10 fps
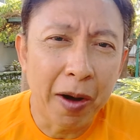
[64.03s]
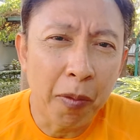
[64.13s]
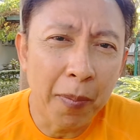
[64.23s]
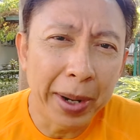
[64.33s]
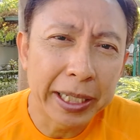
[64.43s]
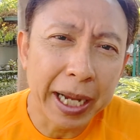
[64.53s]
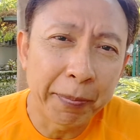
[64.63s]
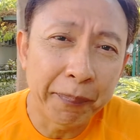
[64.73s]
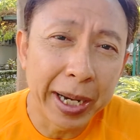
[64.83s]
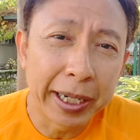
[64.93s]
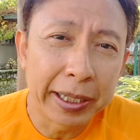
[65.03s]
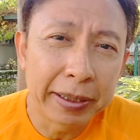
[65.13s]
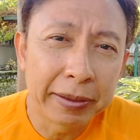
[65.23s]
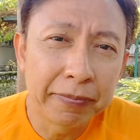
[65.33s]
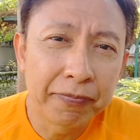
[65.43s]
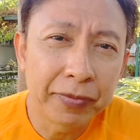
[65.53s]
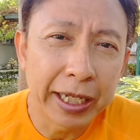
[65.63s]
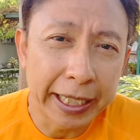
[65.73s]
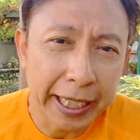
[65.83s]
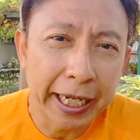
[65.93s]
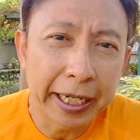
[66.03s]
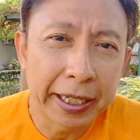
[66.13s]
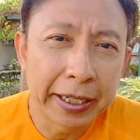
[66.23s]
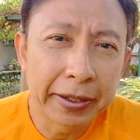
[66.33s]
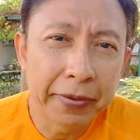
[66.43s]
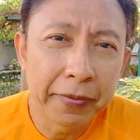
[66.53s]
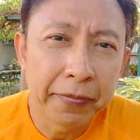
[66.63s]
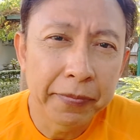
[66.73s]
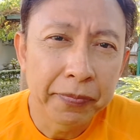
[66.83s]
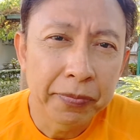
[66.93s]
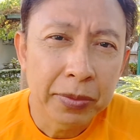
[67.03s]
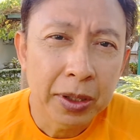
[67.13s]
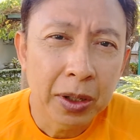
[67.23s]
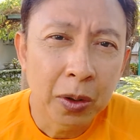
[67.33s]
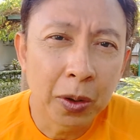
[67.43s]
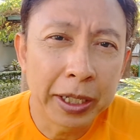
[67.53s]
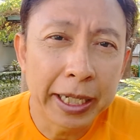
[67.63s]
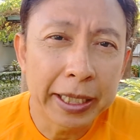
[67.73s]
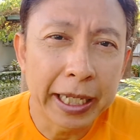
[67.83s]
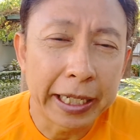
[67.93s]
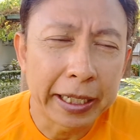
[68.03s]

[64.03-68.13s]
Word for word: เพราะมันจำเป็นจริงๆ คนที่ติด